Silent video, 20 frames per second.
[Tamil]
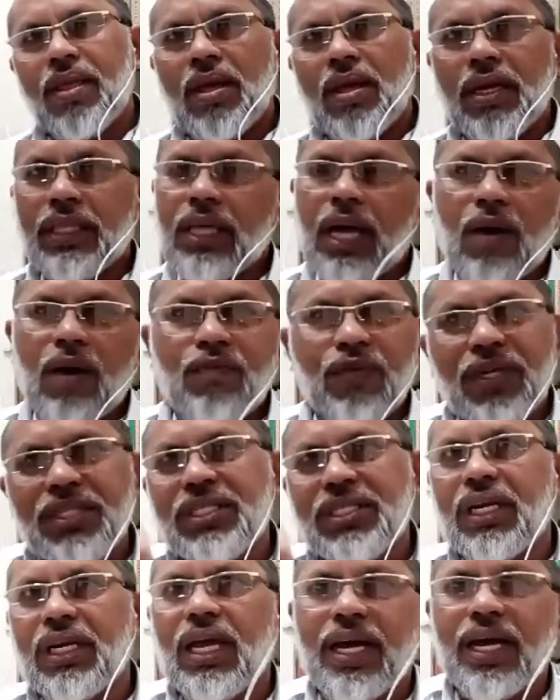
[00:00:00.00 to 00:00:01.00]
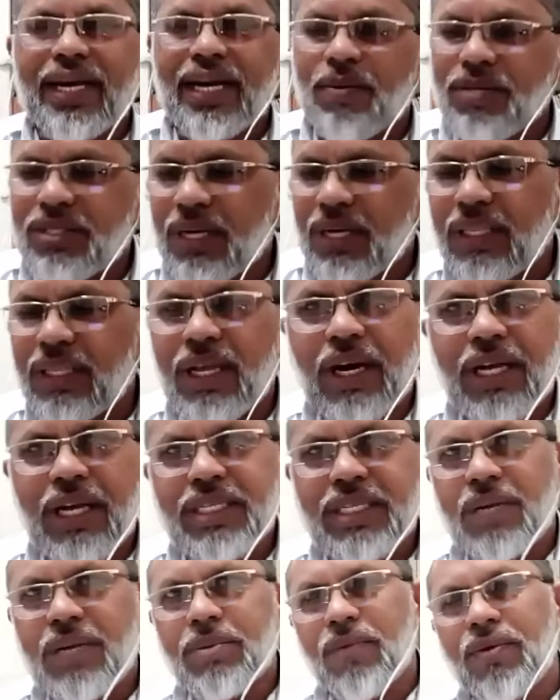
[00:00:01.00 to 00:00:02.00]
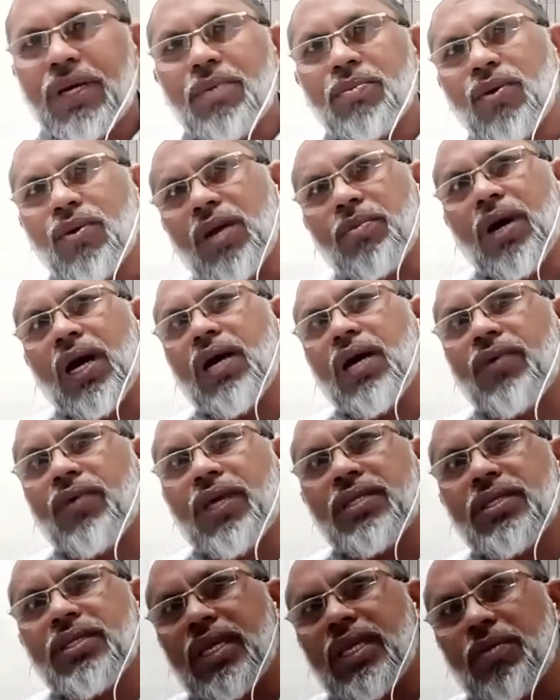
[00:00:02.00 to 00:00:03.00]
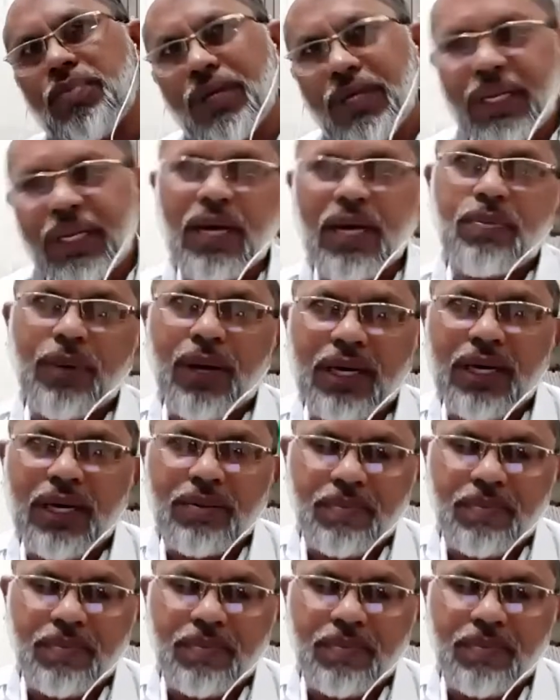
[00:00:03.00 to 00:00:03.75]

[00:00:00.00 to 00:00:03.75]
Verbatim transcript: இது அபிஷியலாக நபிசல்லா அலிஸ்லாம் அவர்கள் மூலமாகவே செய்யப்பட்ட ஏற்பாடு